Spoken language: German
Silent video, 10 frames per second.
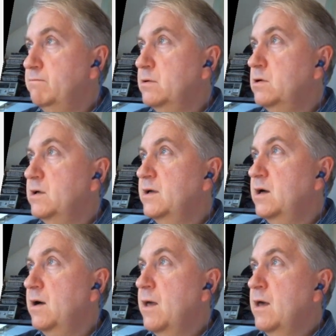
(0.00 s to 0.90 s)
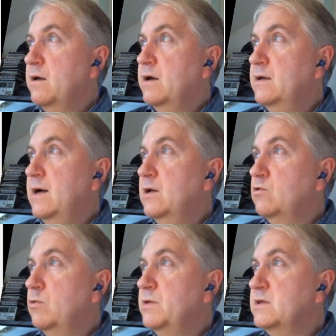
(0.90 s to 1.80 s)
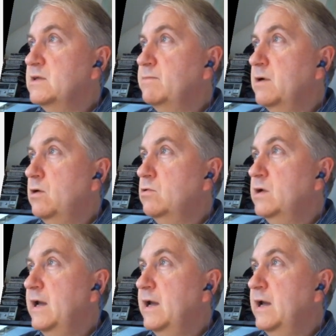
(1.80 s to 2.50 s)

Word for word: Boah, ja, keine Ahnung, ob ich das brauche.